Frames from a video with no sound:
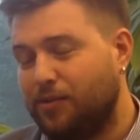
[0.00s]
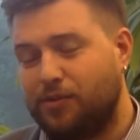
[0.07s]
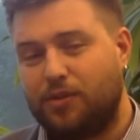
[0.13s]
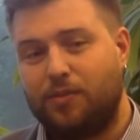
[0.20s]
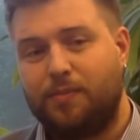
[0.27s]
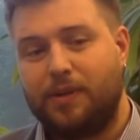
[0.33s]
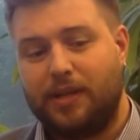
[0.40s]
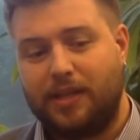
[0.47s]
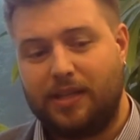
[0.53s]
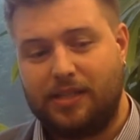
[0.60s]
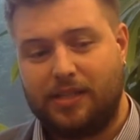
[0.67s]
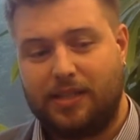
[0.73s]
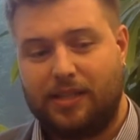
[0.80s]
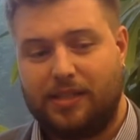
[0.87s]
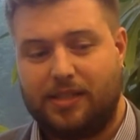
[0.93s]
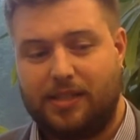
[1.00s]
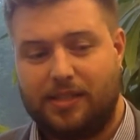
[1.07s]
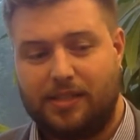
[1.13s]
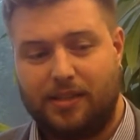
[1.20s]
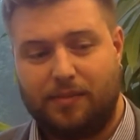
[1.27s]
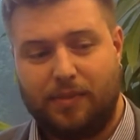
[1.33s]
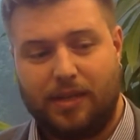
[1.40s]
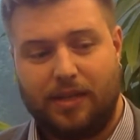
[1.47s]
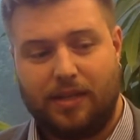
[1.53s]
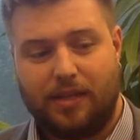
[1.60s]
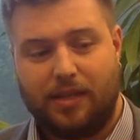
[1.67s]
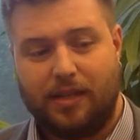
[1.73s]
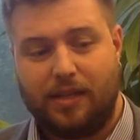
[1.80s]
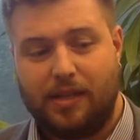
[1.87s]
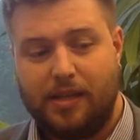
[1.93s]
nostro paese
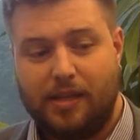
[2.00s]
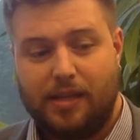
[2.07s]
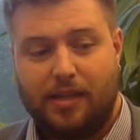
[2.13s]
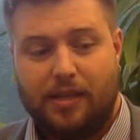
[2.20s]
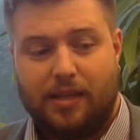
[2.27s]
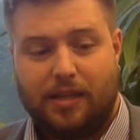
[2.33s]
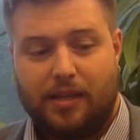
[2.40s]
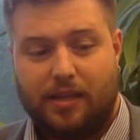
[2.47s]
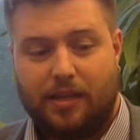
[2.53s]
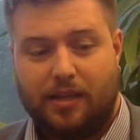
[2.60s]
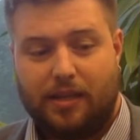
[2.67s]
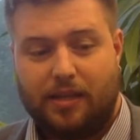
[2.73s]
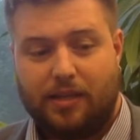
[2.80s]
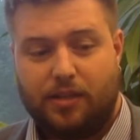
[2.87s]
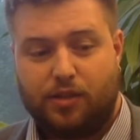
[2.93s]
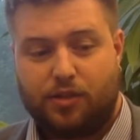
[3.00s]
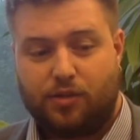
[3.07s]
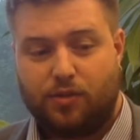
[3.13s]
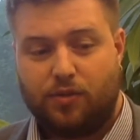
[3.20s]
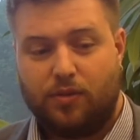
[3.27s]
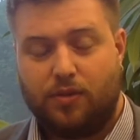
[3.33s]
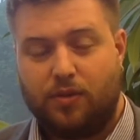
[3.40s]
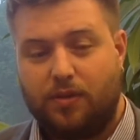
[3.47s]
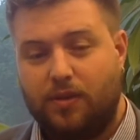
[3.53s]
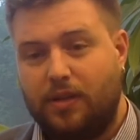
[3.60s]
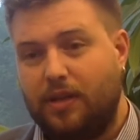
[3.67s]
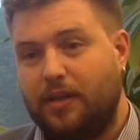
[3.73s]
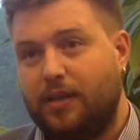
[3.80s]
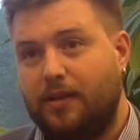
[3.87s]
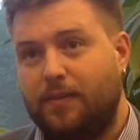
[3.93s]
essenzialmente eh, sono
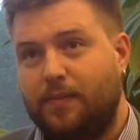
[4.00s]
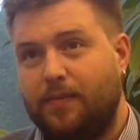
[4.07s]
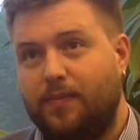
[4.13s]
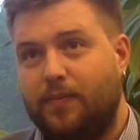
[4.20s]
la,